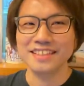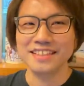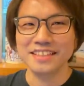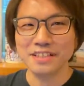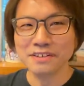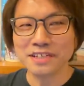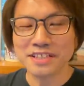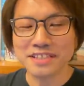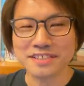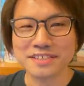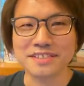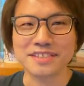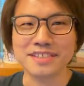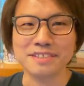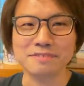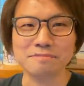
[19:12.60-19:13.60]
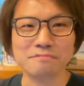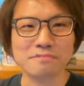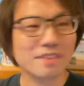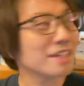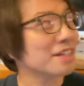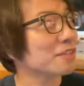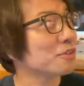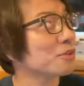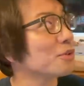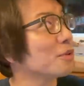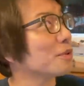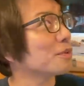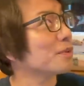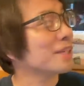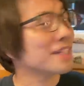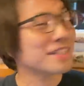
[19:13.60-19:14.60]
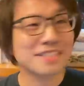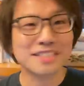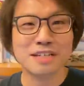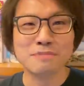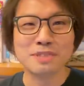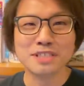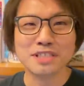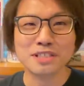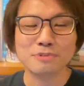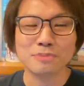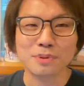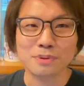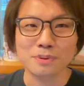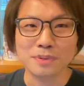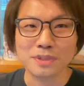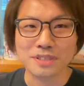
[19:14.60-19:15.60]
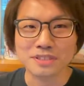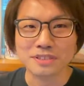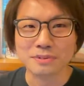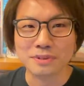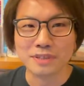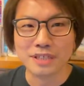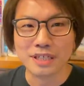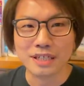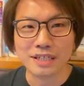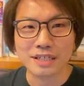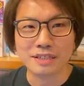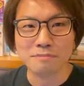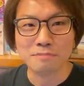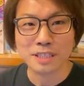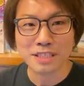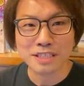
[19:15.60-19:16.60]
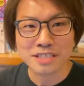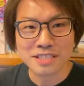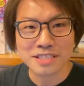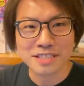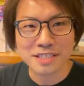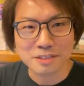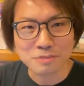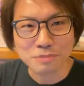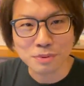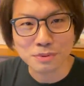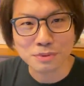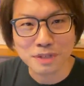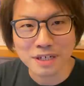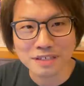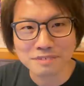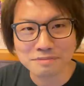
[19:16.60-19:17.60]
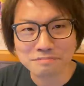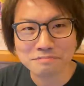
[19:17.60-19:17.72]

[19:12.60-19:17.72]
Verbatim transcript: では引き続き、えー、と今日はこの感じになりますけども、ごがつよっかまた深夜に僕は